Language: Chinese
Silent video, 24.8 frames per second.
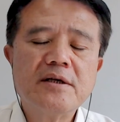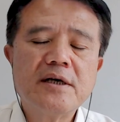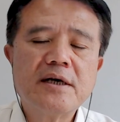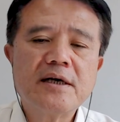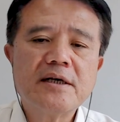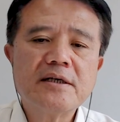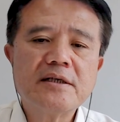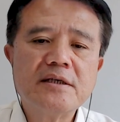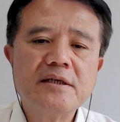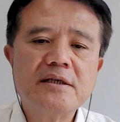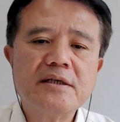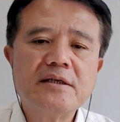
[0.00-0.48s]
只有
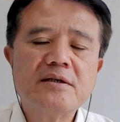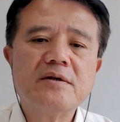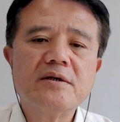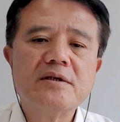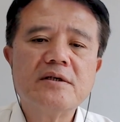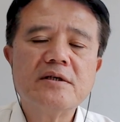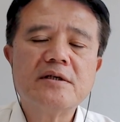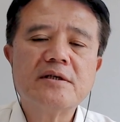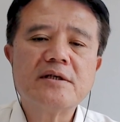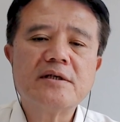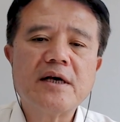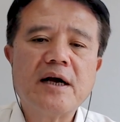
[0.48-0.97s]
让他洗过
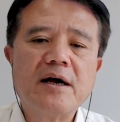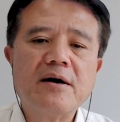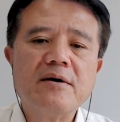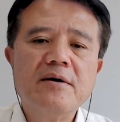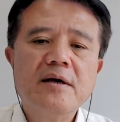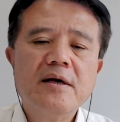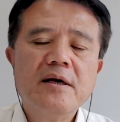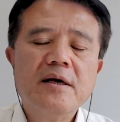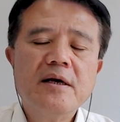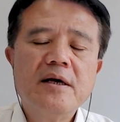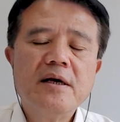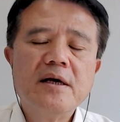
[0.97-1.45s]
一次
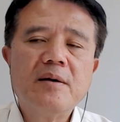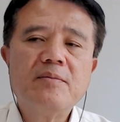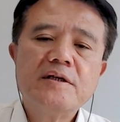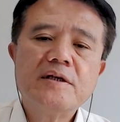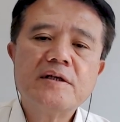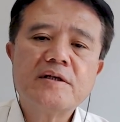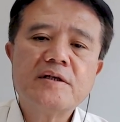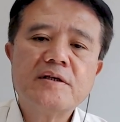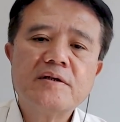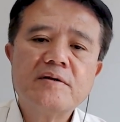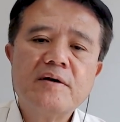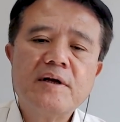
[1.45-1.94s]
澡。基
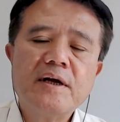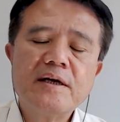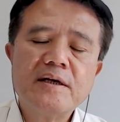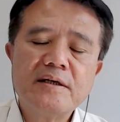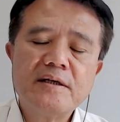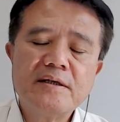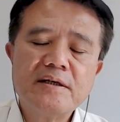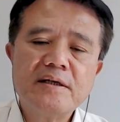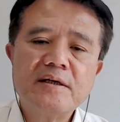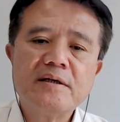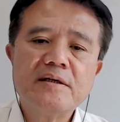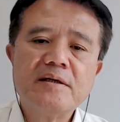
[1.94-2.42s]
金的时候，他
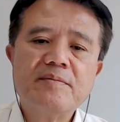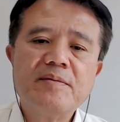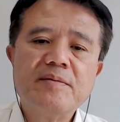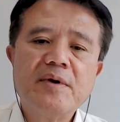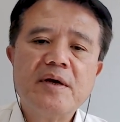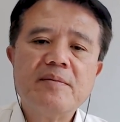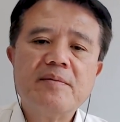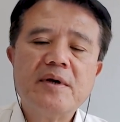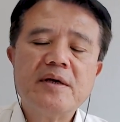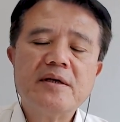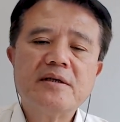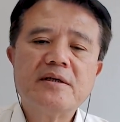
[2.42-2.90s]
眼睛也是
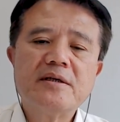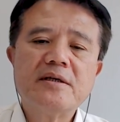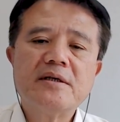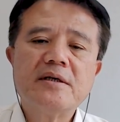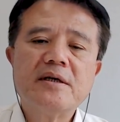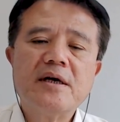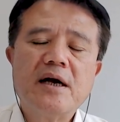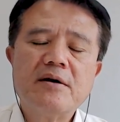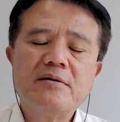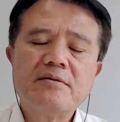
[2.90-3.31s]
被蒙着，